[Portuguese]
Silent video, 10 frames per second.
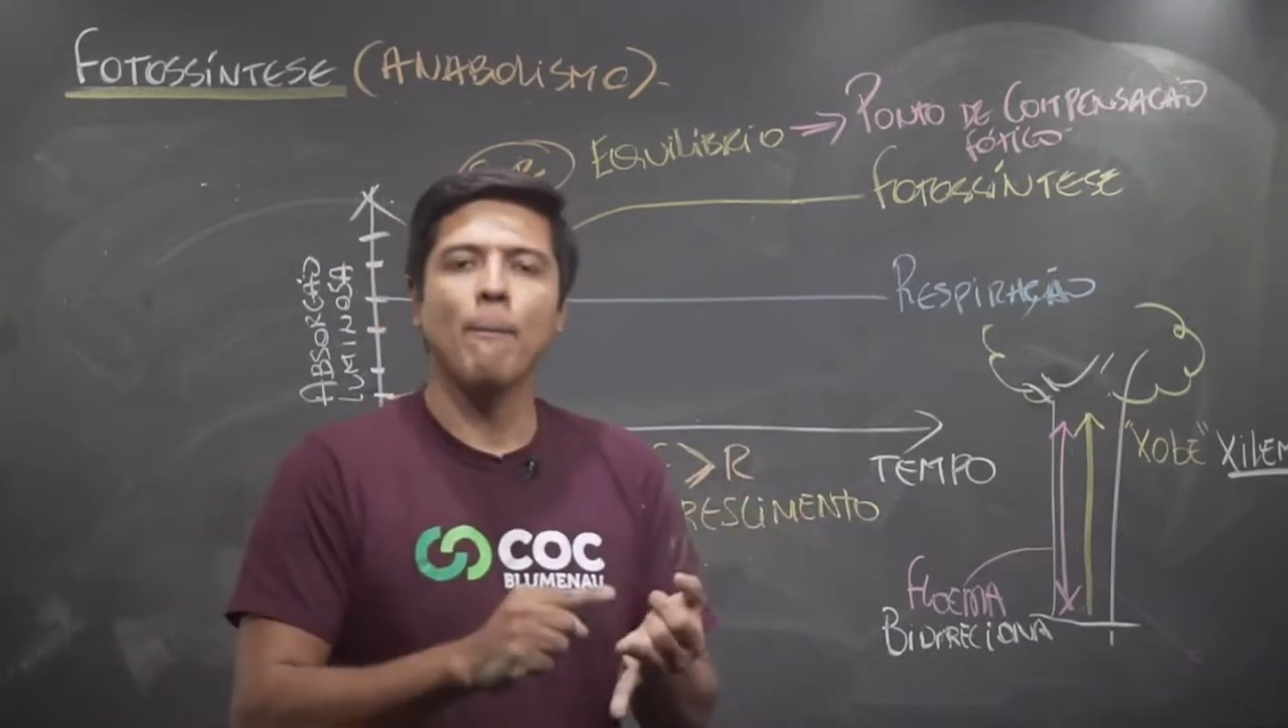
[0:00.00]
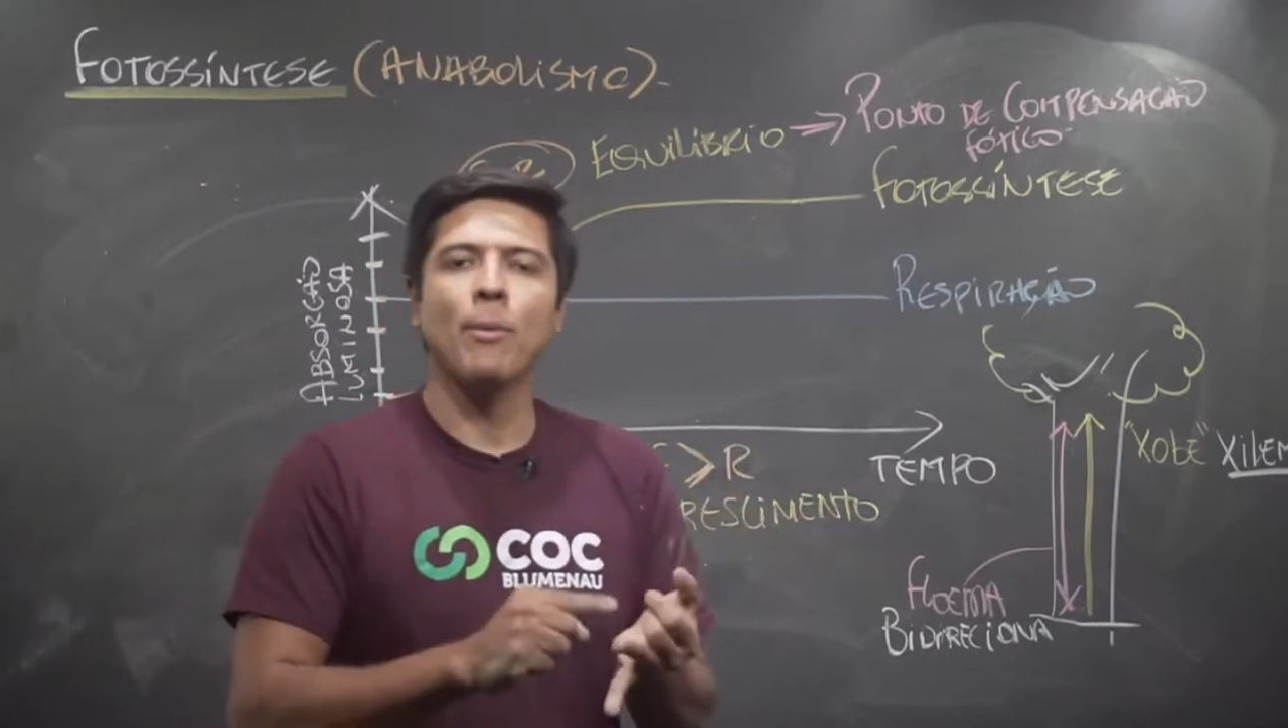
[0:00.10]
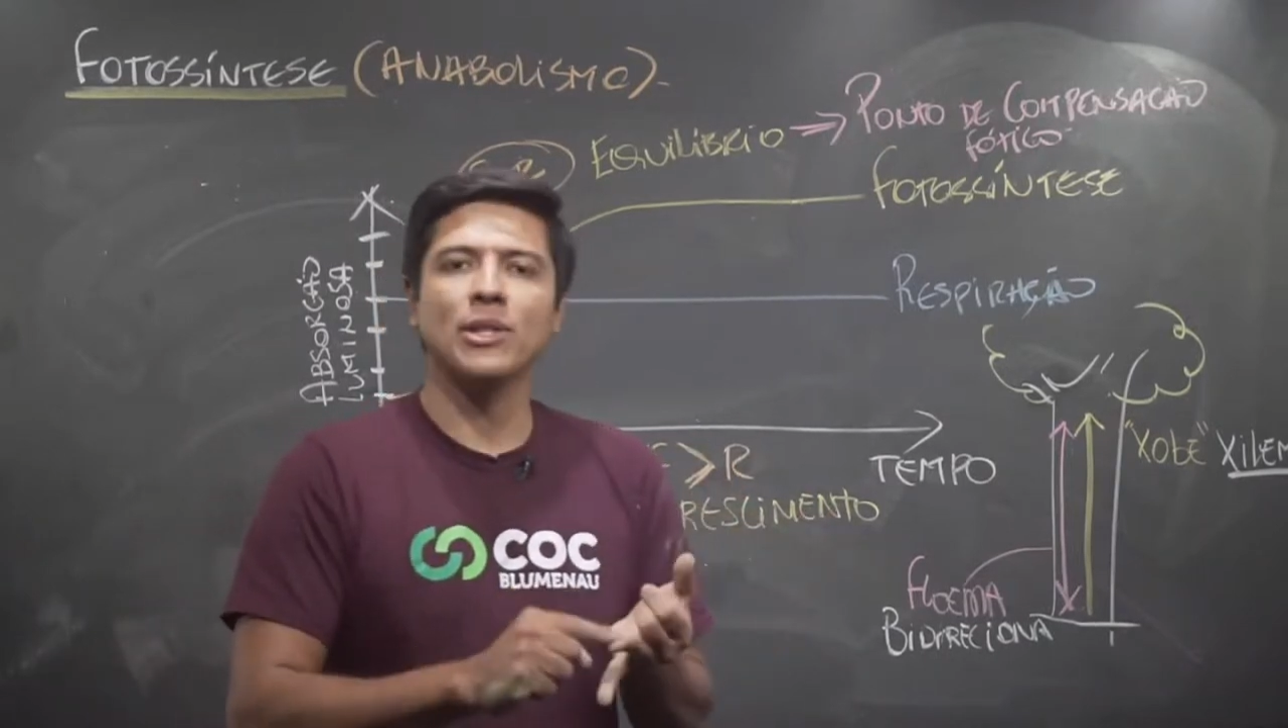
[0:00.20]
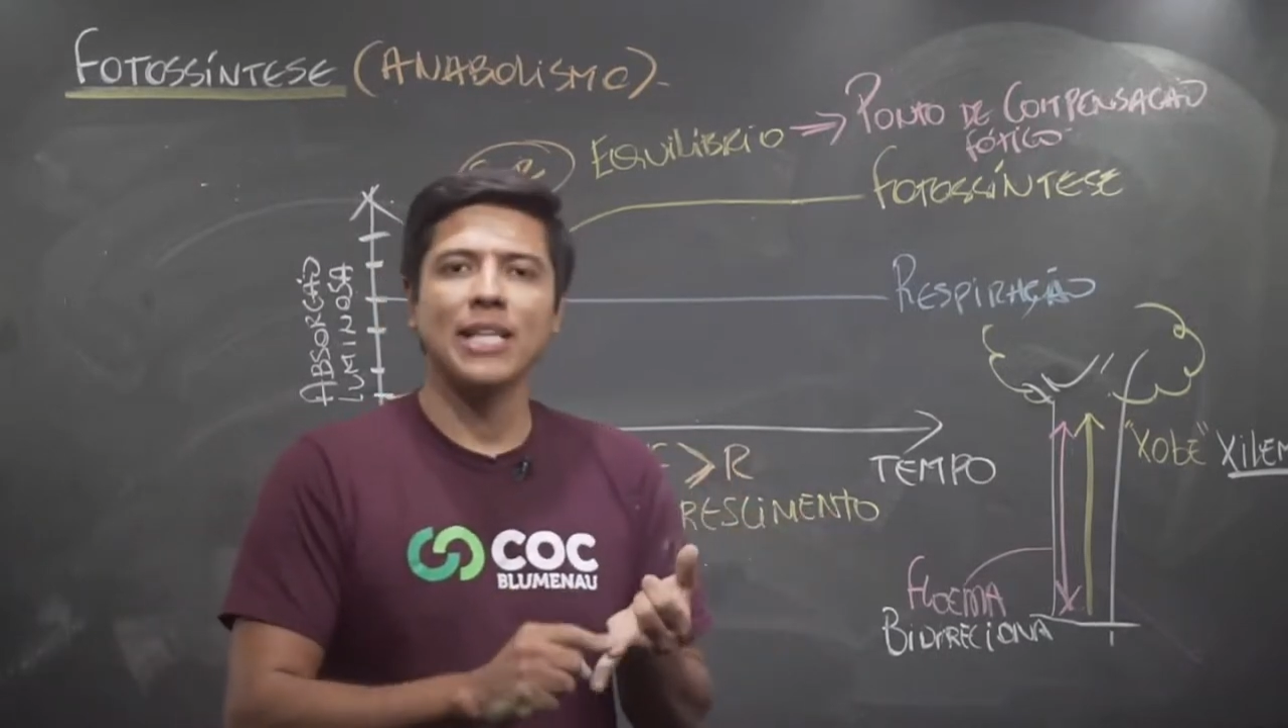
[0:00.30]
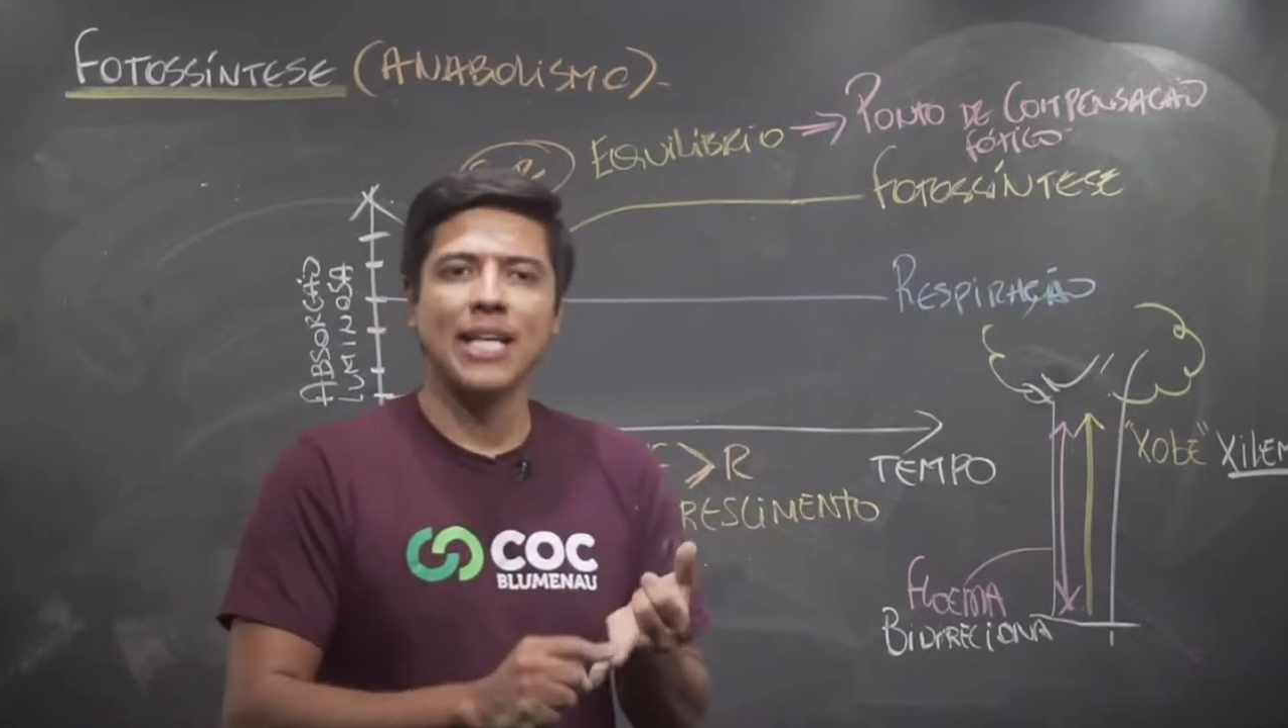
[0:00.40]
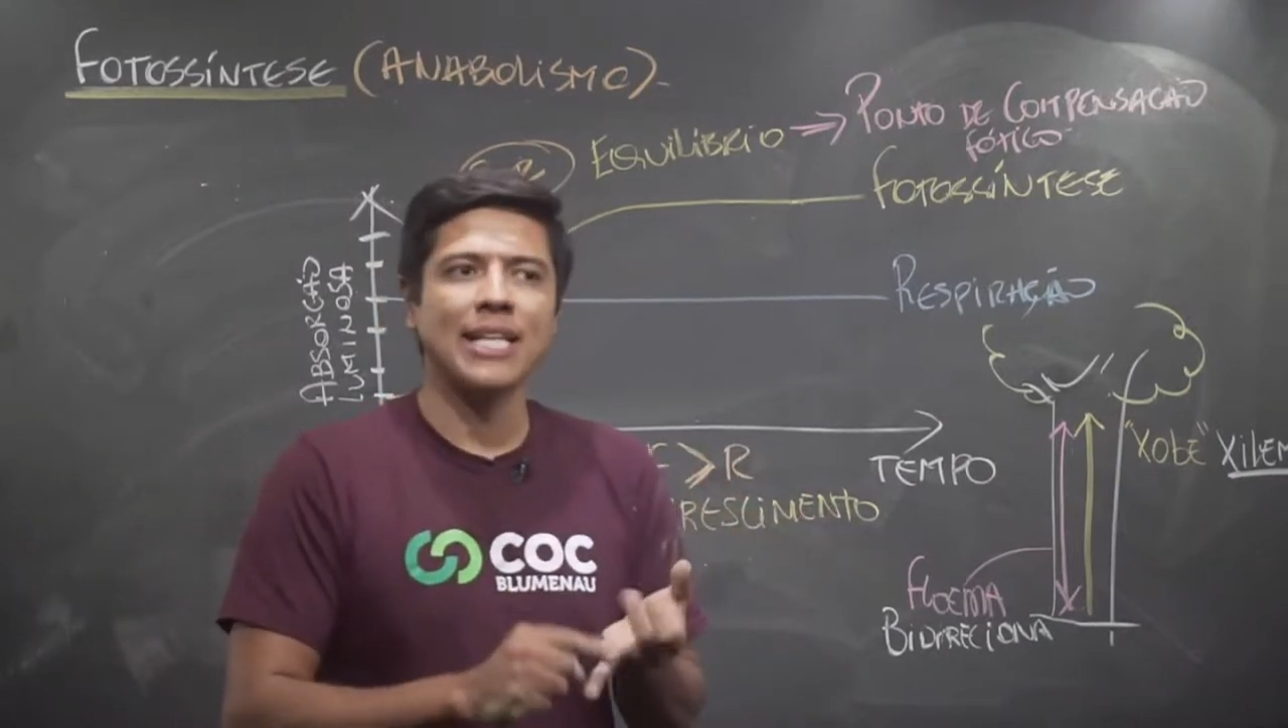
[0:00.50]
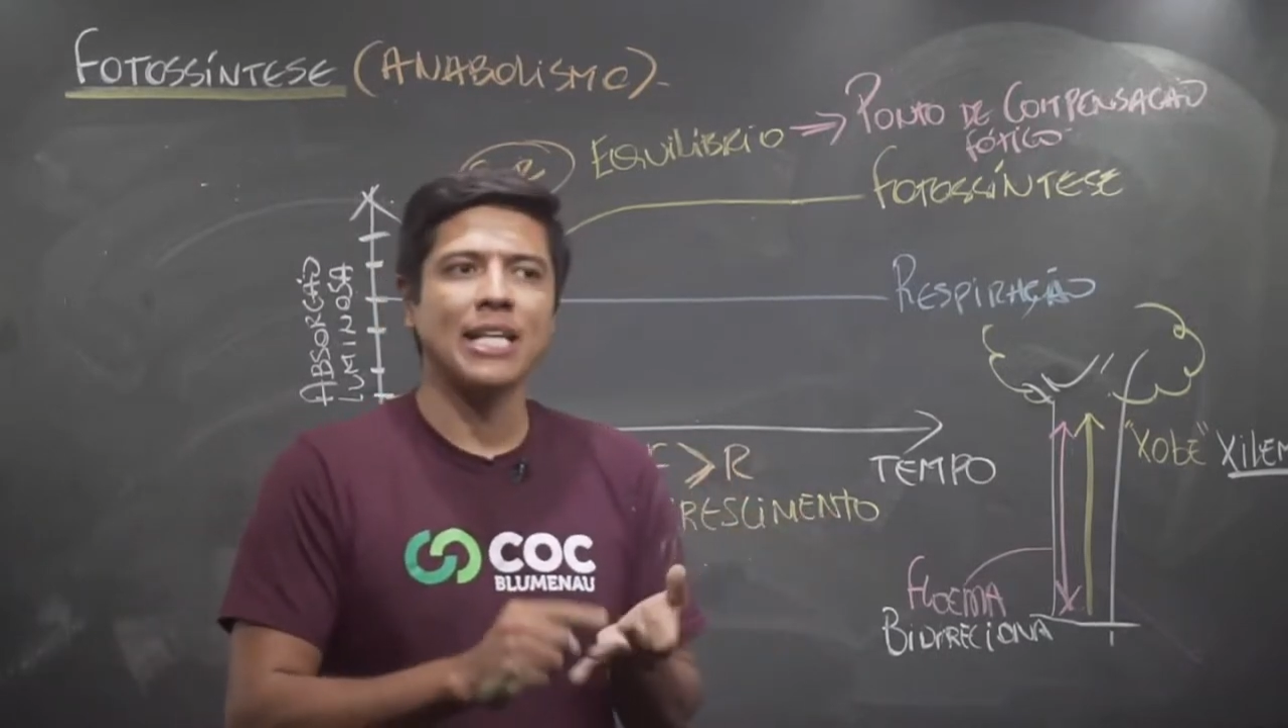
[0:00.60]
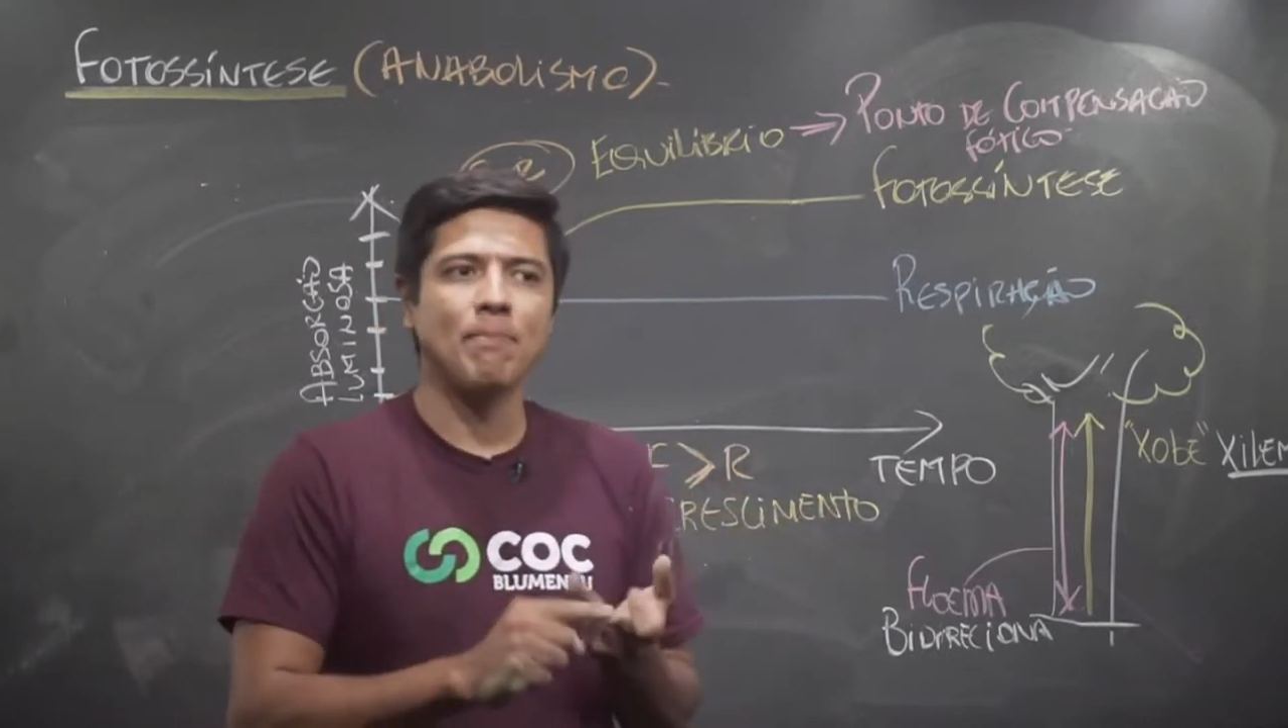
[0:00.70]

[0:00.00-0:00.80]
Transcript: proteína,